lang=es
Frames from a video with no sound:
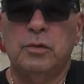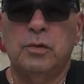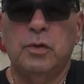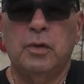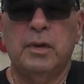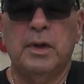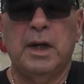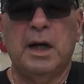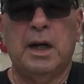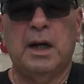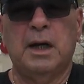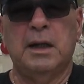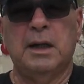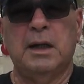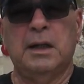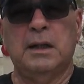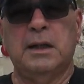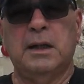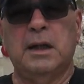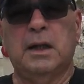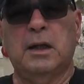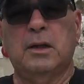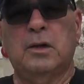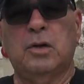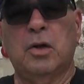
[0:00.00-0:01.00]
No dejarla
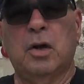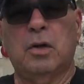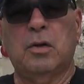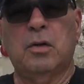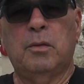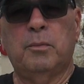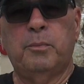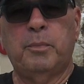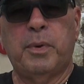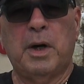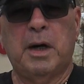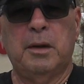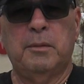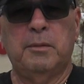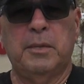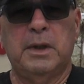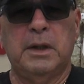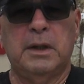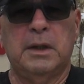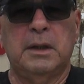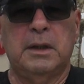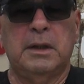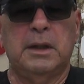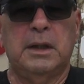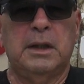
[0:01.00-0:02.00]
ni en el gloss
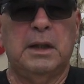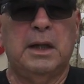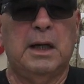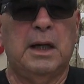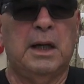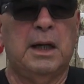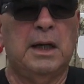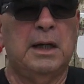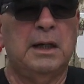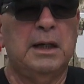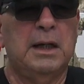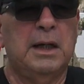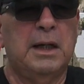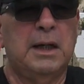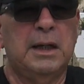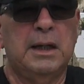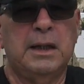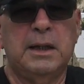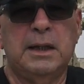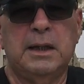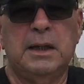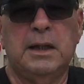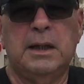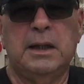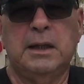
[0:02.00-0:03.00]
compartment, ni dejarla
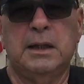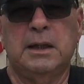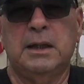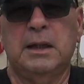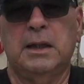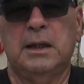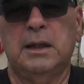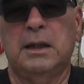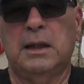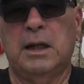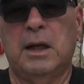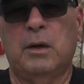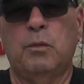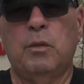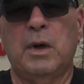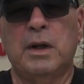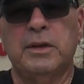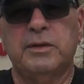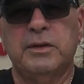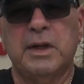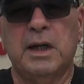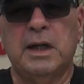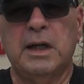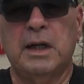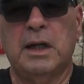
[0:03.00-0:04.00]
en, en la
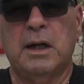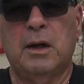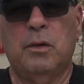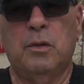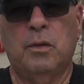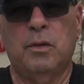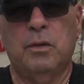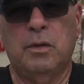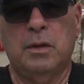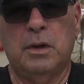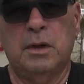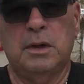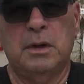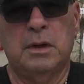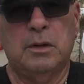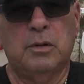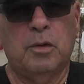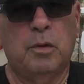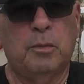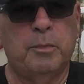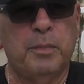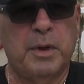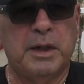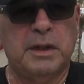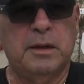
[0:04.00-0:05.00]
guantera o en el
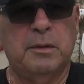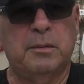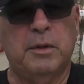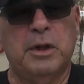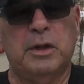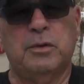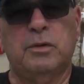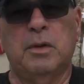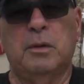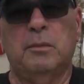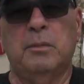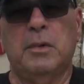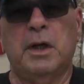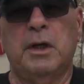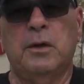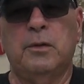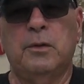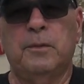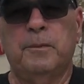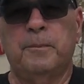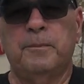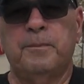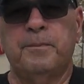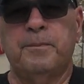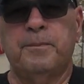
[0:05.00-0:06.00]
compartimento en medio
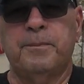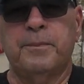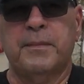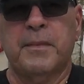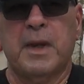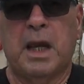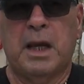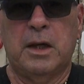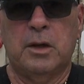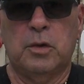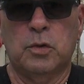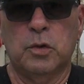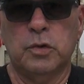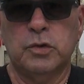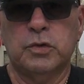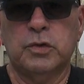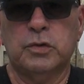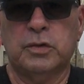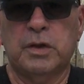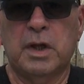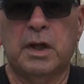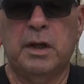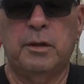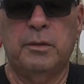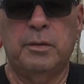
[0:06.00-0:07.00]
incluso
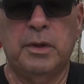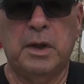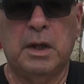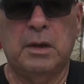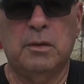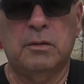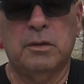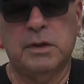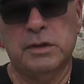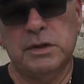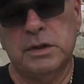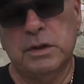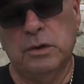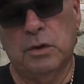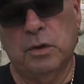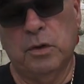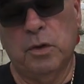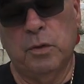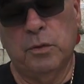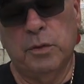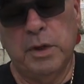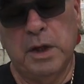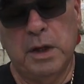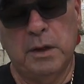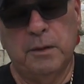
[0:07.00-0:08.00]
ustedes vieron, que si no
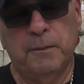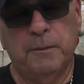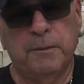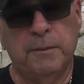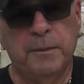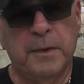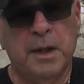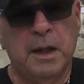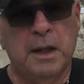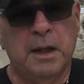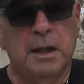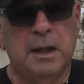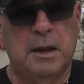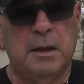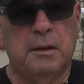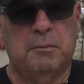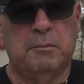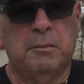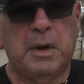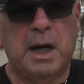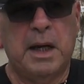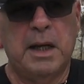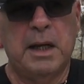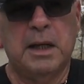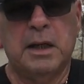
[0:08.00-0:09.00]
lo vieron,
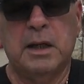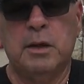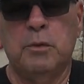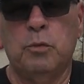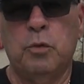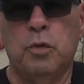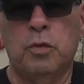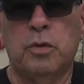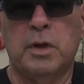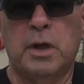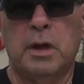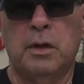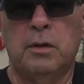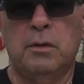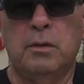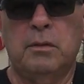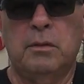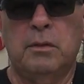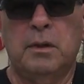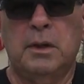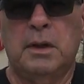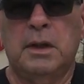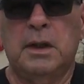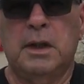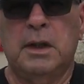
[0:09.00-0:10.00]
vayan y búsquenlo,
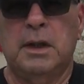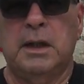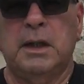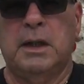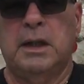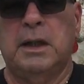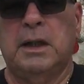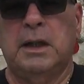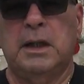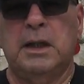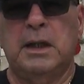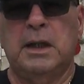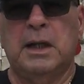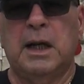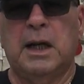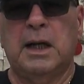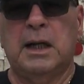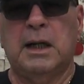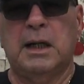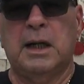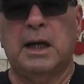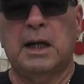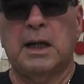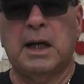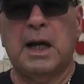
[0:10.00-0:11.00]
eh, la,